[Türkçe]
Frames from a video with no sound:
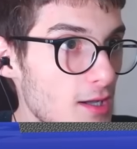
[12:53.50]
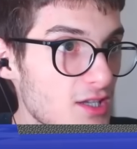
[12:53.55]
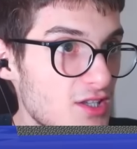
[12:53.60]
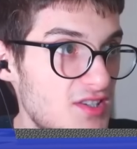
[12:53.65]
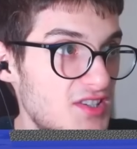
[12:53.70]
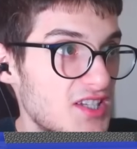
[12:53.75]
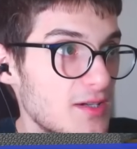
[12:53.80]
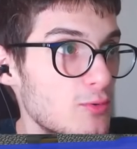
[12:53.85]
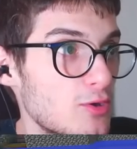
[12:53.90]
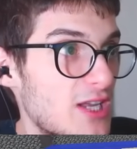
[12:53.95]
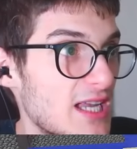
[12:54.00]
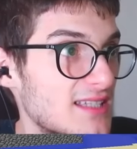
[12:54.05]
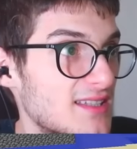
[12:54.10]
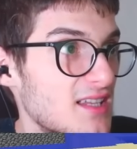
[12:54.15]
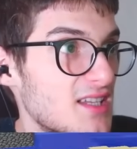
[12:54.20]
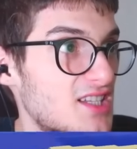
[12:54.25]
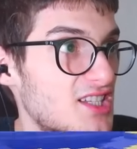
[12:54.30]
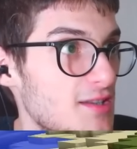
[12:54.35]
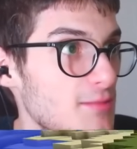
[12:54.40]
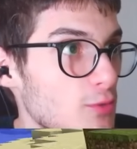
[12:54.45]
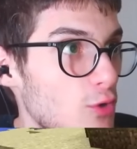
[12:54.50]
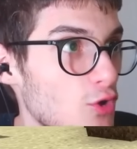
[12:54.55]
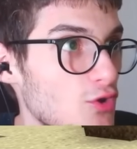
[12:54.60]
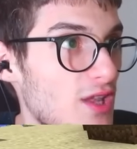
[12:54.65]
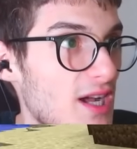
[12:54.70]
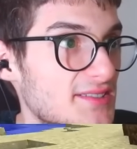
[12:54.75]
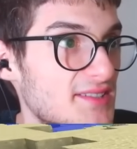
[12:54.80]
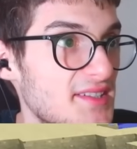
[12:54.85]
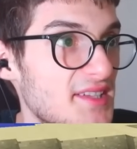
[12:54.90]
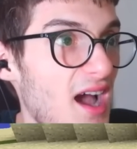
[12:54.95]
Sizce bu kedileri kim
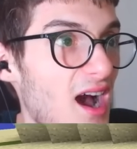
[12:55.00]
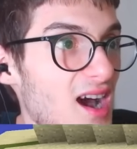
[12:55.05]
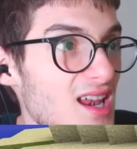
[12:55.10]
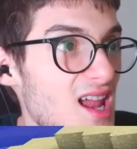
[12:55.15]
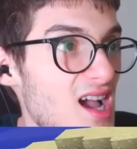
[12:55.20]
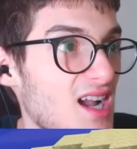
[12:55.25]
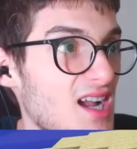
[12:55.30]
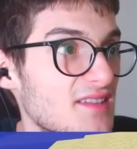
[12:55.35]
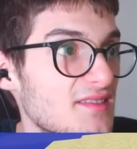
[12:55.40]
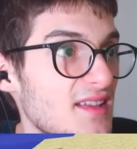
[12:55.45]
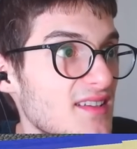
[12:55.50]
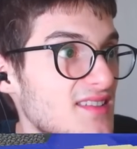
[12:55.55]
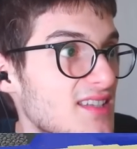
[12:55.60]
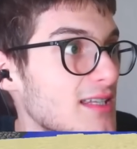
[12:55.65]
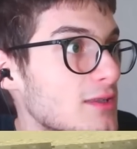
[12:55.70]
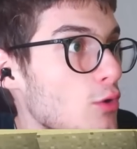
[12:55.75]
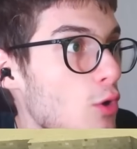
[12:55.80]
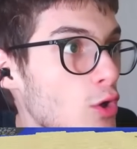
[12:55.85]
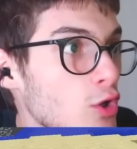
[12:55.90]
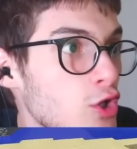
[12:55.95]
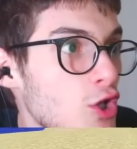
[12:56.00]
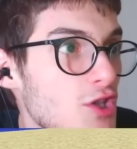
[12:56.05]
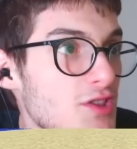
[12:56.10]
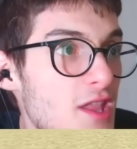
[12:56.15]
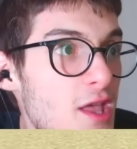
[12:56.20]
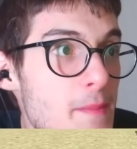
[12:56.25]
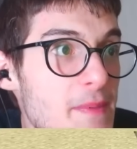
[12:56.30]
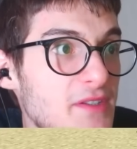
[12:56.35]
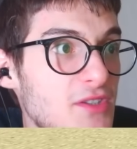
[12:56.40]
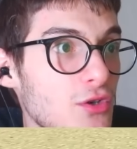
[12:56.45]
gönderdi? Ne alaka? Nasıl? Ne oluyor?
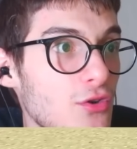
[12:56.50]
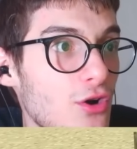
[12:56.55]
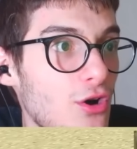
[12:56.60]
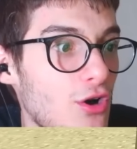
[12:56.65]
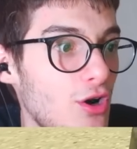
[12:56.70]
Ne bitiyor?